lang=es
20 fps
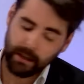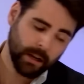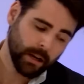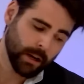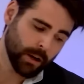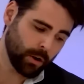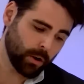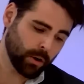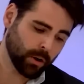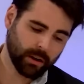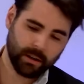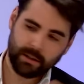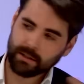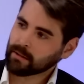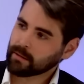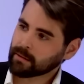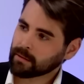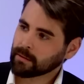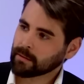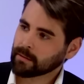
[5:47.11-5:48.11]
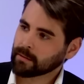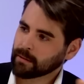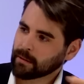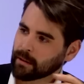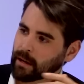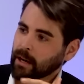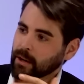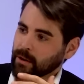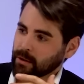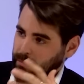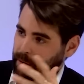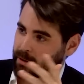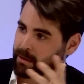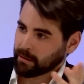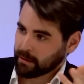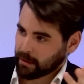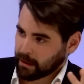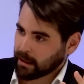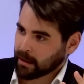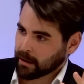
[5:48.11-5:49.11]
Hay un vicio de origen. Hay un vicio
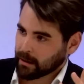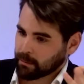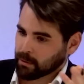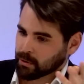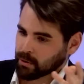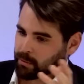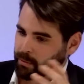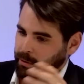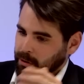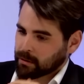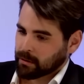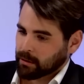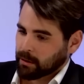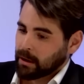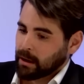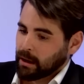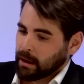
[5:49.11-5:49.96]
de origen, por supuesto.